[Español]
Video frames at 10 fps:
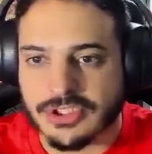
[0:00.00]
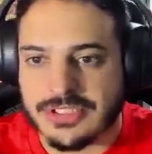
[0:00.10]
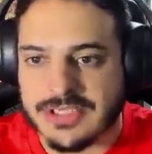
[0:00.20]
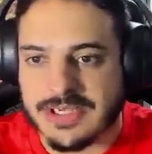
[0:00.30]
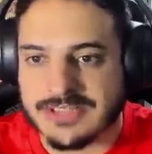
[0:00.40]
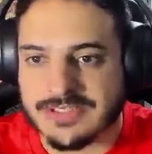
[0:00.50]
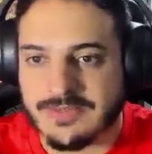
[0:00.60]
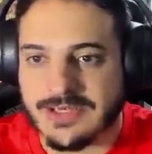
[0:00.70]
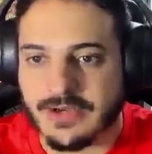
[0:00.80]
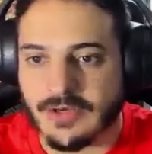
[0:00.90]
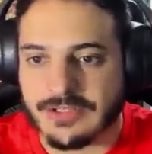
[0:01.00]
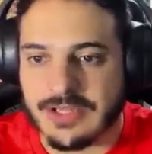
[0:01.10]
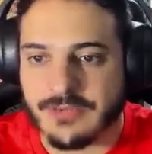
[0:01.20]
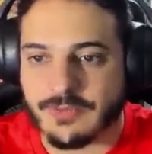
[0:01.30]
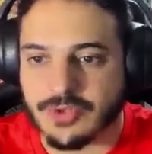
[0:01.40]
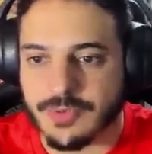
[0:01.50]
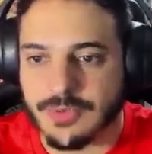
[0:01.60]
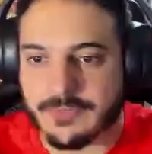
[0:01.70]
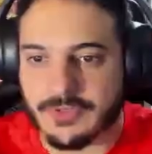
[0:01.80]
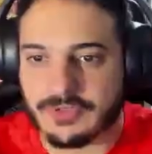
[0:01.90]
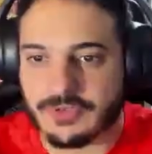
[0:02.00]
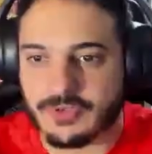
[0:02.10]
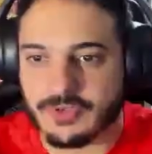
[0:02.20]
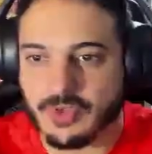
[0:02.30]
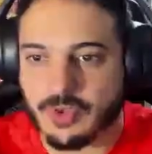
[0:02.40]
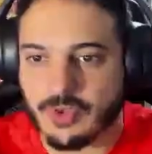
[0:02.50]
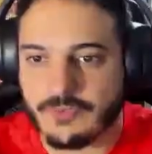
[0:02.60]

haces así, mira, ahora abre mucho más rápido. ¡Tuc!